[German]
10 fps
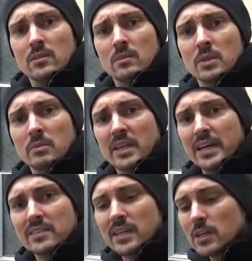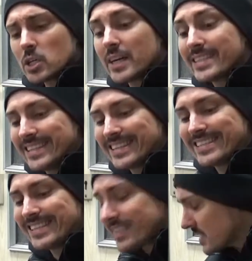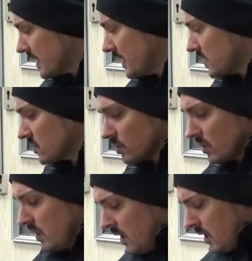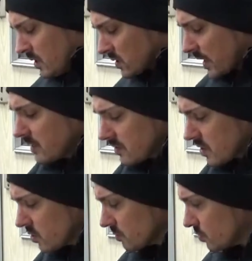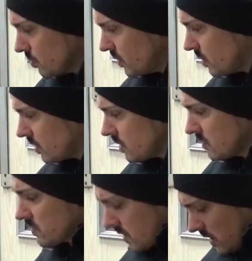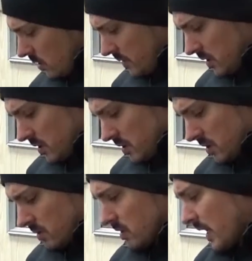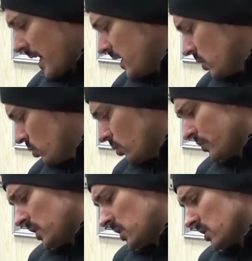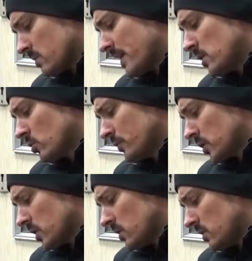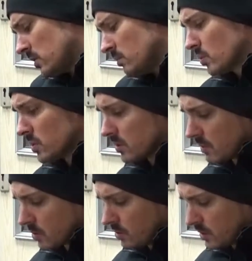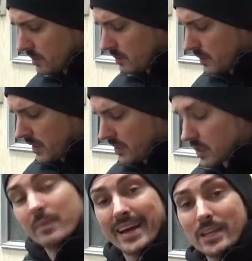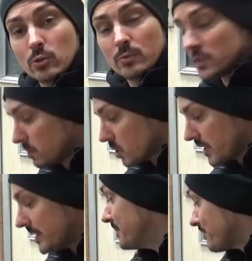Damit er mal einen heißen Arsch hat, eine Sitzheizung. Das Ganze ist aus dem Zubehör, ist glaube ich dreistufig, zweistufig steht hier. Muss ich nochmal gucken, spielt mal ein, ich habe dreistufig bestellt.